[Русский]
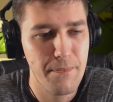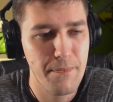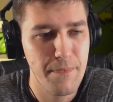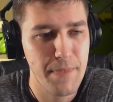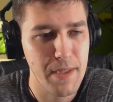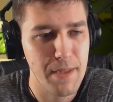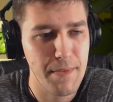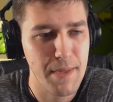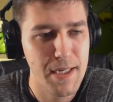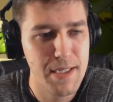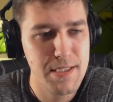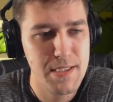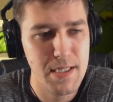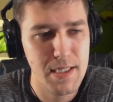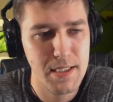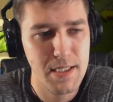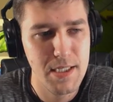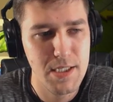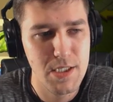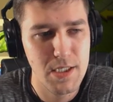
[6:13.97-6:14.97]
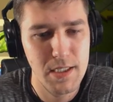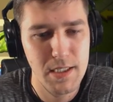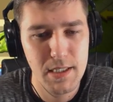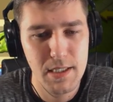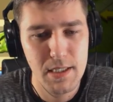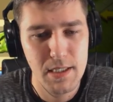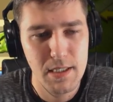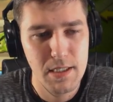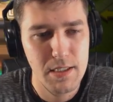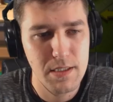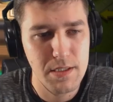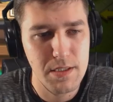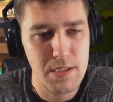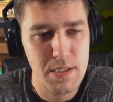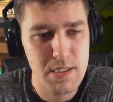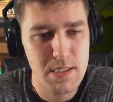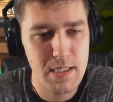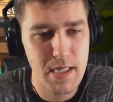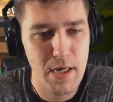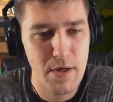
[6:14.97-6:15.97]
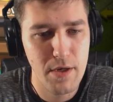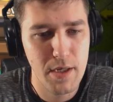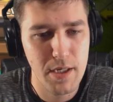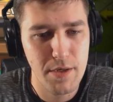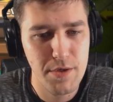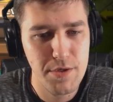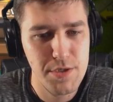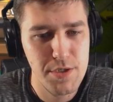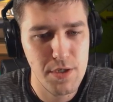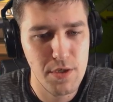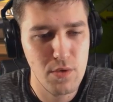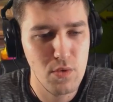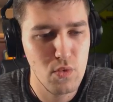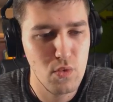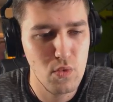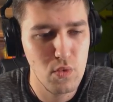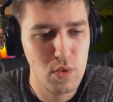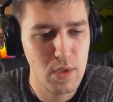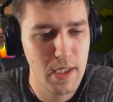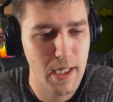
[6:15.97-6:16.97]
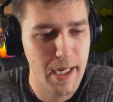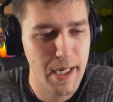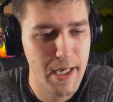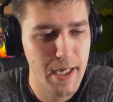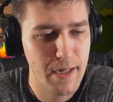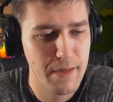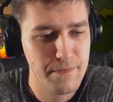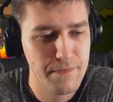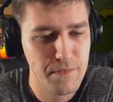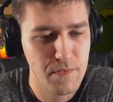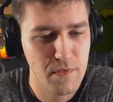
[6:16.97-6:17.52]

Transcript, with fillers: понимаете, я даже не знаю, короче, куда я